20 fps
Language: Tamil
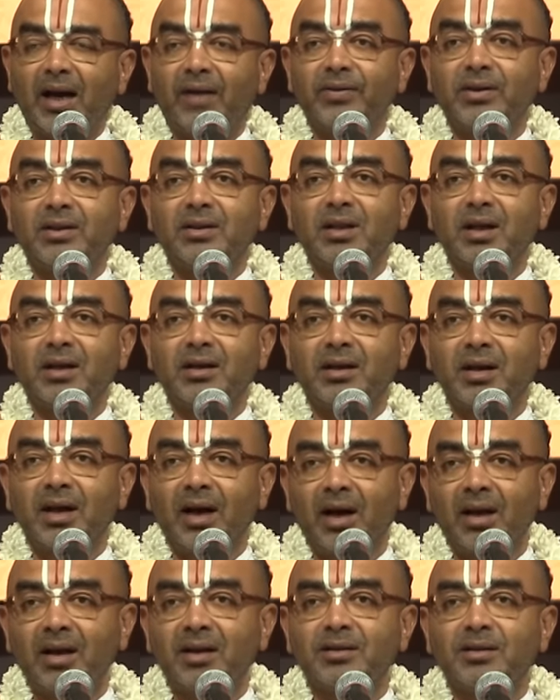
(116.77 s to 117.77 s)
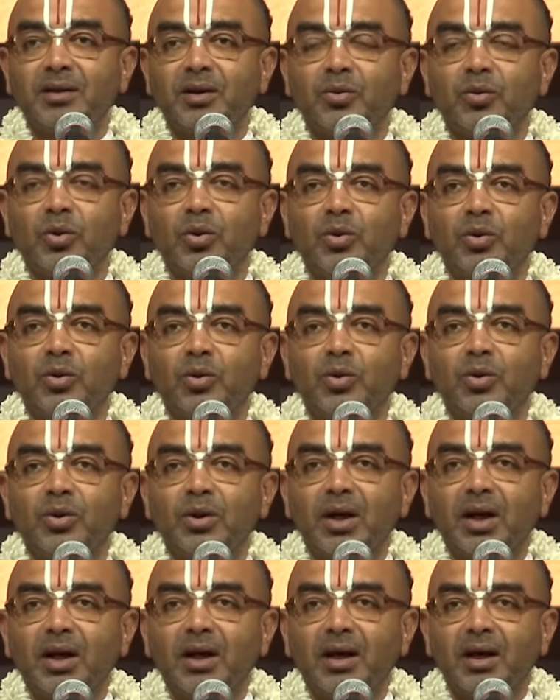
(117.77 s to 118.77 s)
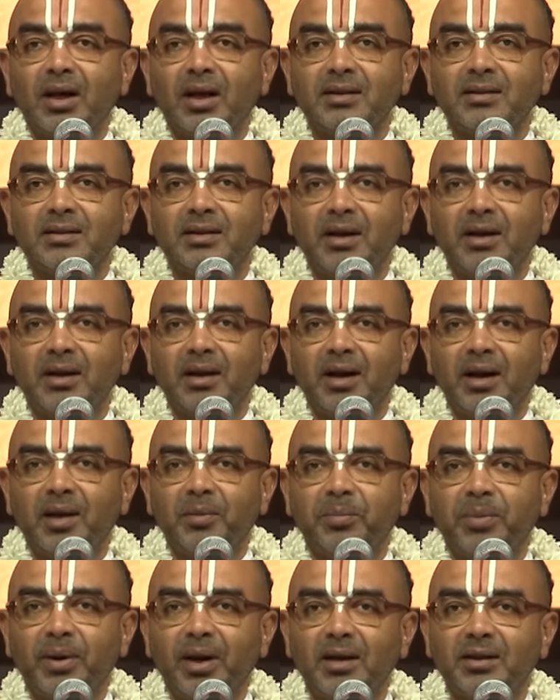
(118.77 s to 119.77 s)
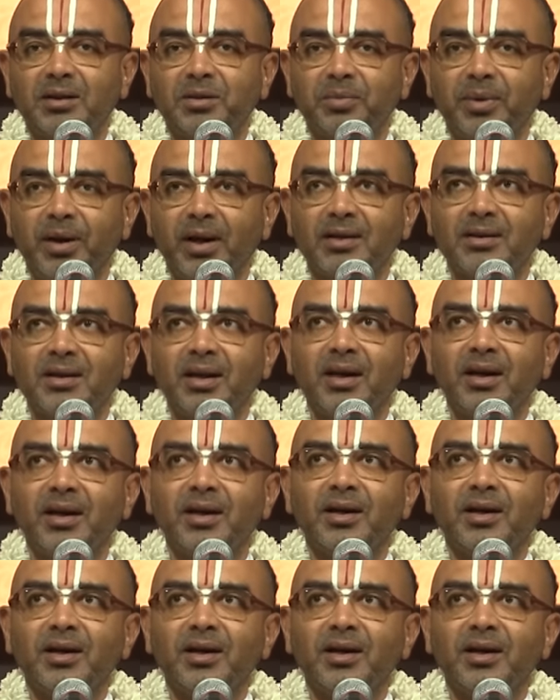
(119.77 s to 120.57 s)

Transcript: அவன் தன் ஞானத்தை கொண்டு கிரந்தங்களை பார்த்து பார்த்தே